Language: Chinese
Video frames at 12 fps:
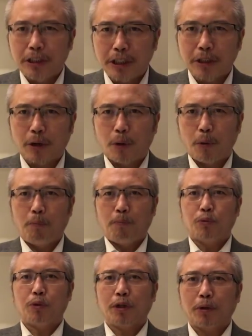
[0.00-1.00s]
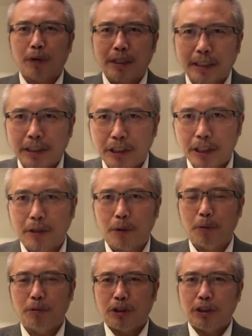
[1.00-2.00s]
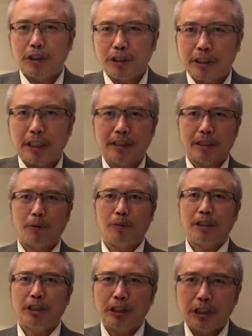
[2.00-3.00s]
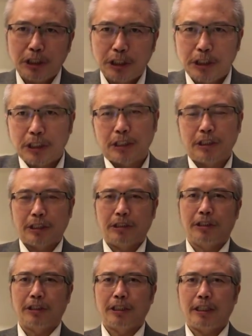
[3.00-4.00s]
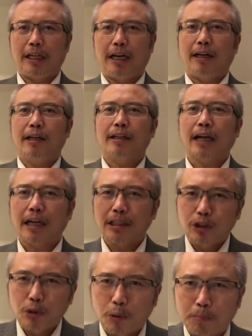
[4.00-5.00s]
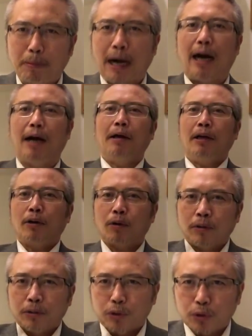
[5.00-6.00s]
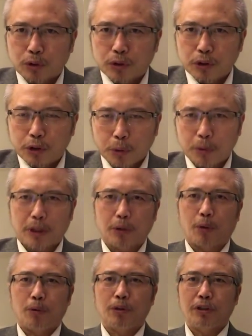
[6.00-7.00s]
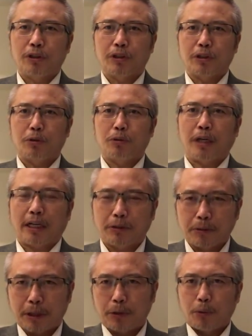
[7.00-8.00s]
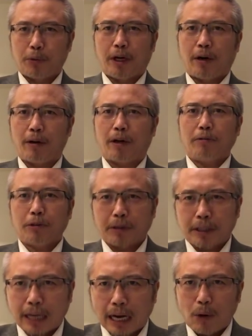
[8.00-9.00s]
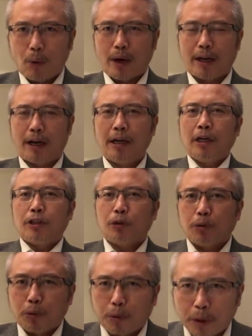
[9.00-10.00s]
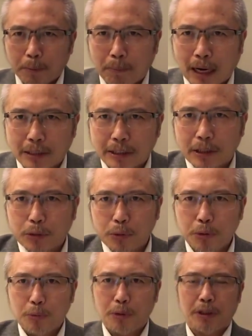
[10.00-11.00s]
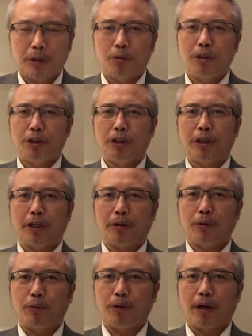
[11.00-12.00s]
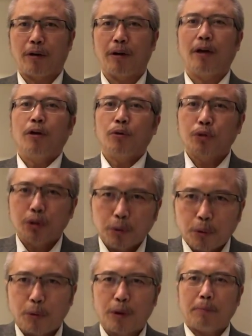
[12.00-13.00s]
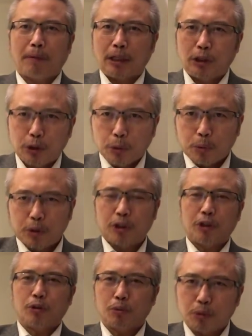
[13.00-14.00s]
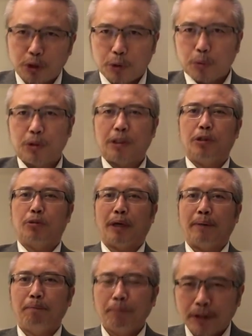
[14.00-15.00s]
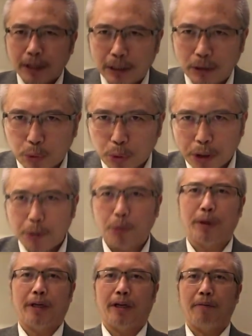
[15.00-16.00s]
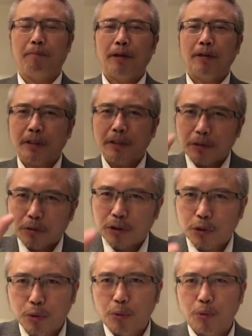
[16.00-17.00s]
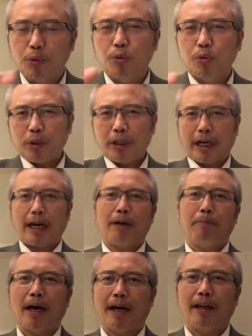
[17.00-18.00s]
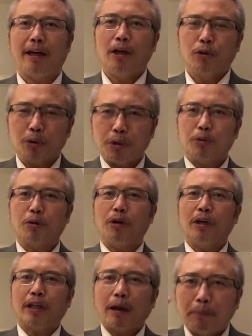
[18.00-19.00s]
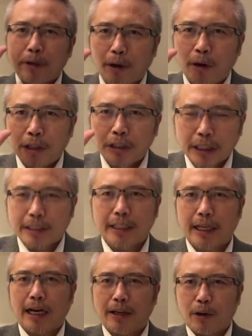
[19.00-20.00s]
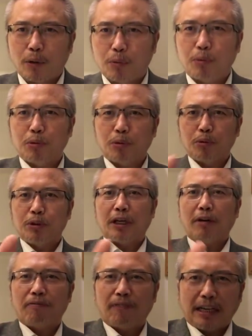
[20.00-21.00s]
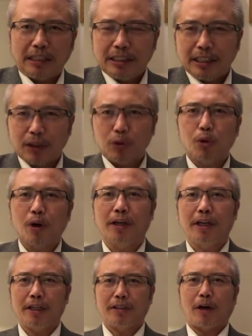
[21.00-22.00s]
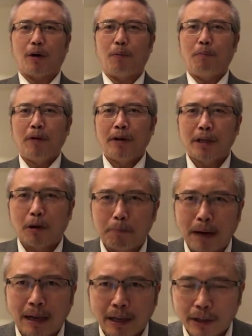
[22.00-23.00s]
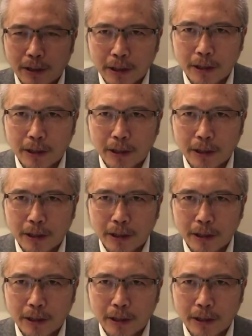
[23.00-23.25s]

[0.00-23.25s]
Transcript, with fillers: 了街头，最后啊，在街头集结成为新兴的政治力量，他就把旧的统治秩序啊就给动摇了，就给瘫痪了，就会把这个军队的军心给动摇了，就会把旧制度、旧政权给摧毁了。这就是中共最害怕的，所以说他们要现在呀要鼓动这个返乡创业潮，要把。